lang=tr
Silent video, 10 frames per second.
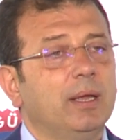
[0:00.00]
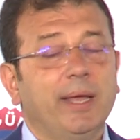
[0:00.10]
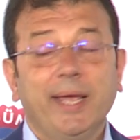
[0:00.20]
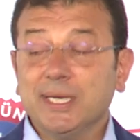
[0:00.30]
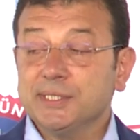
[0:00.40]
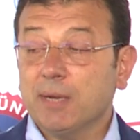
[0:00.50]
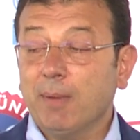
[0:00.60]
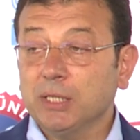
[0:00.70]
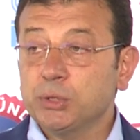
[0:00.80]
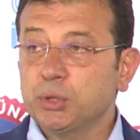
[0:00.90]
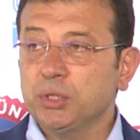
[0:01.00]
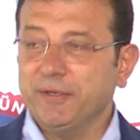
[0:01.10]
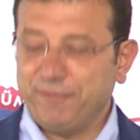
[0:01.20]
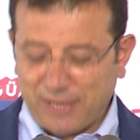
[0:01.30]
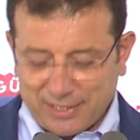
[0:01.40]
her zaman şunu
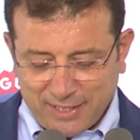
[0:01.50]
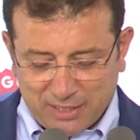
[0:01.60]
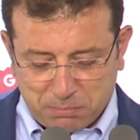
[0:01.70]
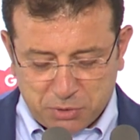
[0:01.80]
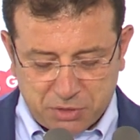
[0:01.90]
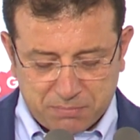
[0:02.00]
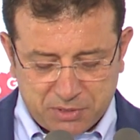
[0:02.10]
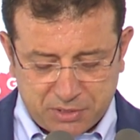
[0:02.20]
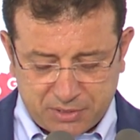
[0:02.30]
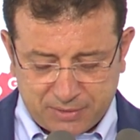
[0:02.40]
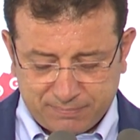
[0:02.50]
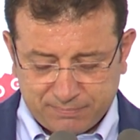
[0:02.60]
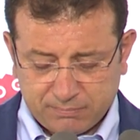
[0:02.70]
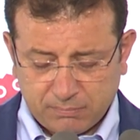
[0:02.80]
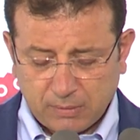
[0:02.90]
ifade etmişimdir
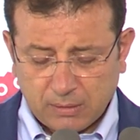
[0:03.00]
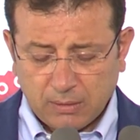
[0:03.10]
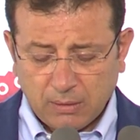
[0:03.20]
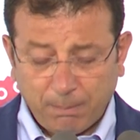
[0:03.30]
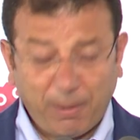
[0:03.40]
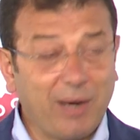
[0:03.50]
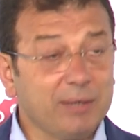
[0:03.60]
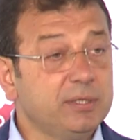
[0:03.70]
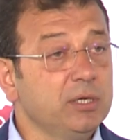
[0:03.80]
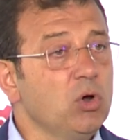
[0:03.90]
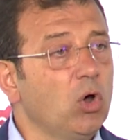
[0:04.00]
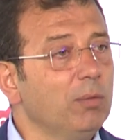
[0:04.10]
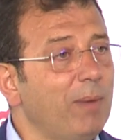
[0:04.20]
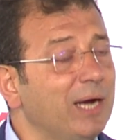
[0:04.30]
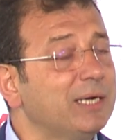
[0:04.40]
partili
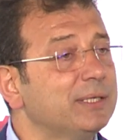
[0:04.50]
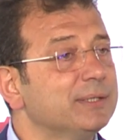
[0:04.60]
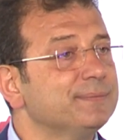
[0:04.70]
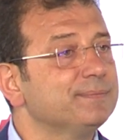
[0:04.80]
olmak